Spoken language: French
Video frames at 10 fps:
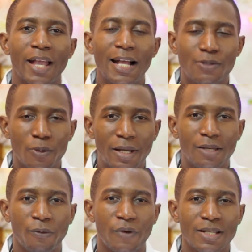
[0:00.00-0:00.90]
elle se
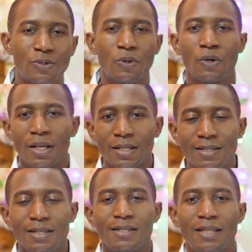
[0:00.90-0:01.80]
manifeste
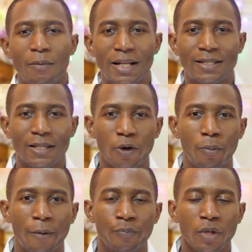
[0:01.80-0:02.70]

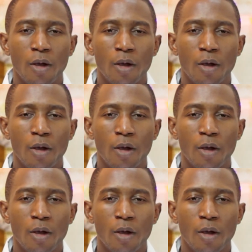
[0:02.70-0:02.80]
systématiquement.